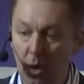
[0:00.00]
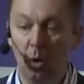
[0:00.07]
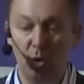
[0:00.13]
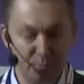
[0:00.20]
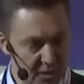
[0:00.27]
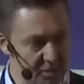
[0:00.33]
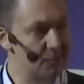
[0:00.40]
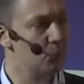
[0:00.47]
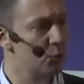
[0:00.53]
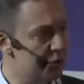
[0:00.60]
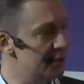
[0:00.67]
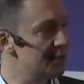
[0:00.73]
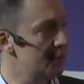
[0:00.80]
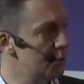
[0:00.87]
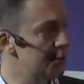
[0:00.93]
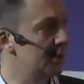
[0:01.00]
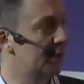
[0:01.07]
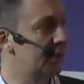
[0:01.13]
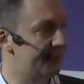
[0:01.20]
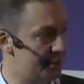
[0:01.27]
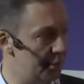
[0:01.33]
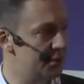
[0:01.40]
Он меня слушал, слушал,
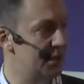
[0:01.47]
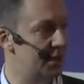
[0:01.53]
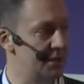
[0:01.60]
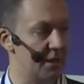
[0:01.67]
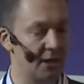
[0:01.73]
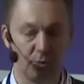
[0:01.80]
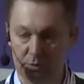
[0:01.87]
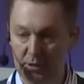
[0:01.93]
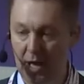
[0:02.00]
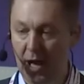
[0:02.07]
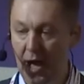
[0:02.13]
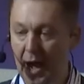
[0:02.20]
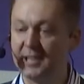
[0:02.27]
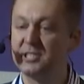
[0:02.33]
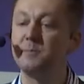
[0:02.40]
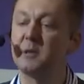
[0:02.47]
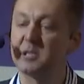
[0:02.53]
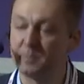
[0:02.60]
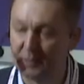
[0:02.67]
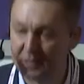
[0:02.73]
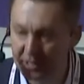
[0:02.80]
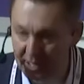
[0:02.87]
говорит, все сказал? Я говорю, да. А теперь
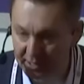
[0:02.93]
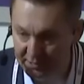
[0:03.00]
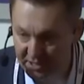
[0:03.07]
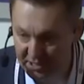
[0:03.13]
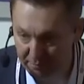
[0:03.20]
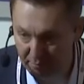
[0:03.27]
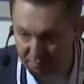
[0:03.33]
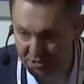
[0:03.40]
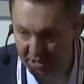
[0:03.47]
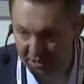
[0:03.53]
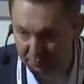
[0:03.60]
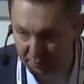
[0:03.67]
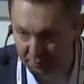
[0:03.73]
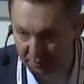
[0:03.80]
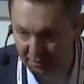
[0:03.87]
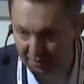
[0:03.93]
смотри, как на самом деле было.